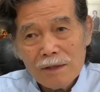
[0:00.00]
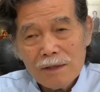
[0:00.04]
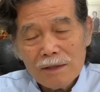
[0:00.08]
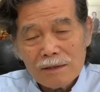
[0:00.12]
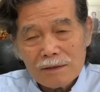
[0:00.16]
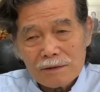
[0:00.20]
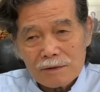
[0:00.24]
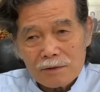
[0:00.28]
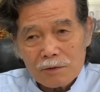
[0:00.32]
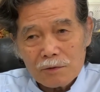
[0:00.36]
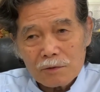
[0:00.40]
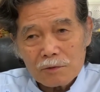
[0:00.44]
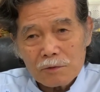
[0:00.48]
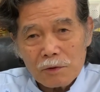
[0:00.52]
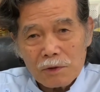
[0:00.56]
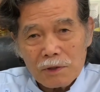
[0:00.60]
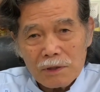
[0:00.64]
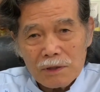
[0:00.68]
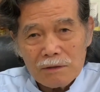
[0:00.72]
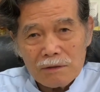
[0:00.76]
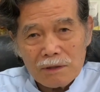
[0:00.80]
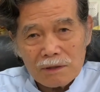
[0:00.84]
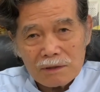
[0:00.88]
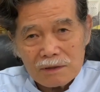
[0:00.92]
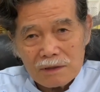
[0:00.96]
その時
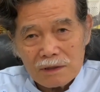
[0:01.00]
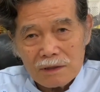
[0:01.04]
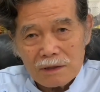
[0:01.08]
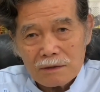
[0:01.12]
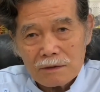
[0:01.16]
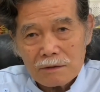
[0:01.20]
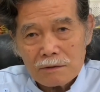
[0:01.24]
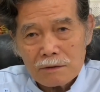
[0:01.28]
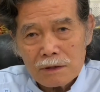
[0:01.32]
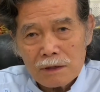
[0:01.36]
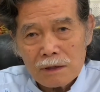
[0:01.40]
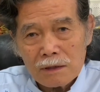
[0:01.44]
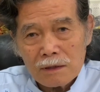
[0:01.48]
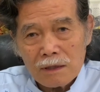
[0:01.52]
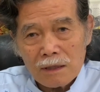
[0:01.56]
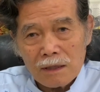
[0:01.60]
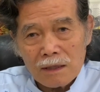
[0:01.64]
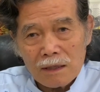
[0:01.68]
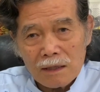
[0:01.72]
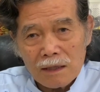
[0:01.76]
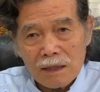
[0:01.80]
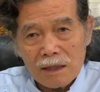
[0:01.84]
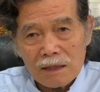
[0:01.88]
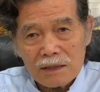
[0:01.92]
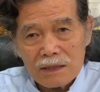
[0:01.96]
には自律神経
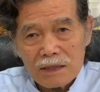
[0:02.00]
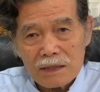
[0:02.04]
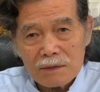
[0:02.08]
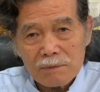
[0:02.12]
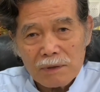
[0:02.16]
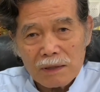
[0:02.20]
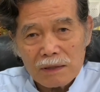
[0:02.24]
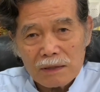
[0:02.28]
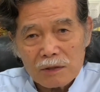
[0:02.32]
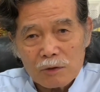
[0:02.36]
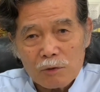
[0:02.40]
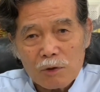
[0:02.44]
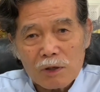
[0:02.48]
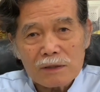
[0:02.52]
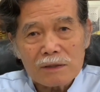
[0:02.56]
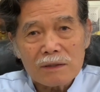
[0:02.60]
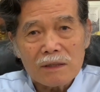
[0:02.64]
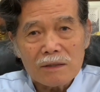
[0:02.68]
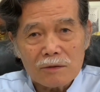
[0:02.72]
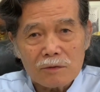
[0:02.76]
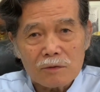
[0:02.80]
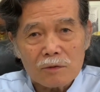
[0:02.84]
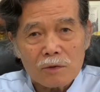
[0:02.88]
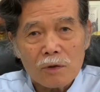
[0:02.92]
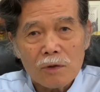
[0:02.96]
が一番弱って
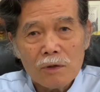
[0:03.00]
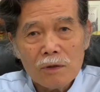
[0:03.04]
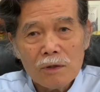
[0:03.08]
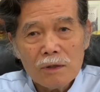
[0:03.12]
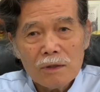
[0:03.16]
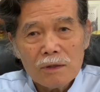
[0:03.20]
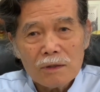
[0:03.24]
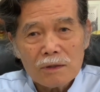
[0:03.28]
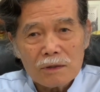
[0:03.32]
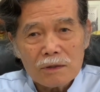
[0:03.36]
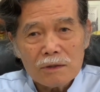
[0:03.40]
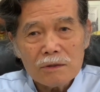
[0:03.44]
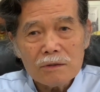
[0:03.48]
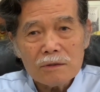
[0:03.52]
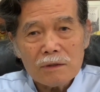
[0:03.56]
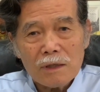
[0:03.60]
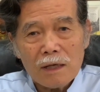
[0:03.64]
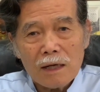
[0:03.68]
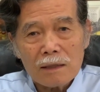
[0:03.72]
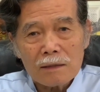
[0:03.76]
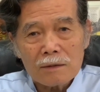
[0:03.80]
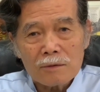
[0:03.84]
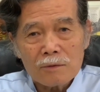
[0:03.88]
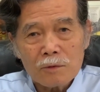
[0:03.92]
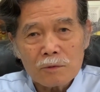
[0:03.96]
るという
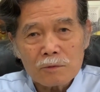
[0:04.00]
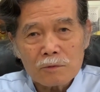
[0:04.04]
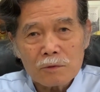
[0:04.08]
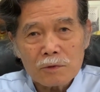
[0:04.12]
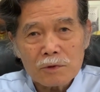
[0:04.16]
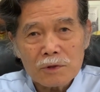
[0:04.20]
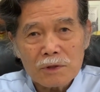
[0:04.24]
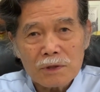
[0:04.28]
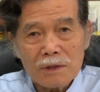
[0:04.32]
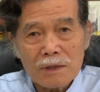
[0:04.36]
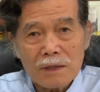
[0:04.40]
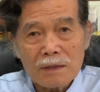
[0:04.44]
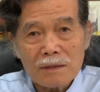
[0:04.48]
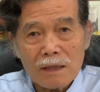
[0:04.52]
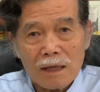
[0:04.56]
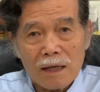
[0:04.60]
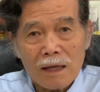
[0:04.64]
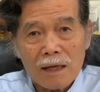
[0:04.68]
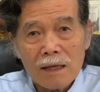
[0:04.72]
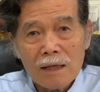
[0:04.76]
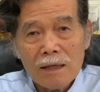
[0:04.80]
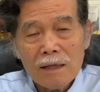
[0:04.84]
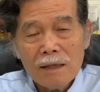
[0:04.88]
反応として出て、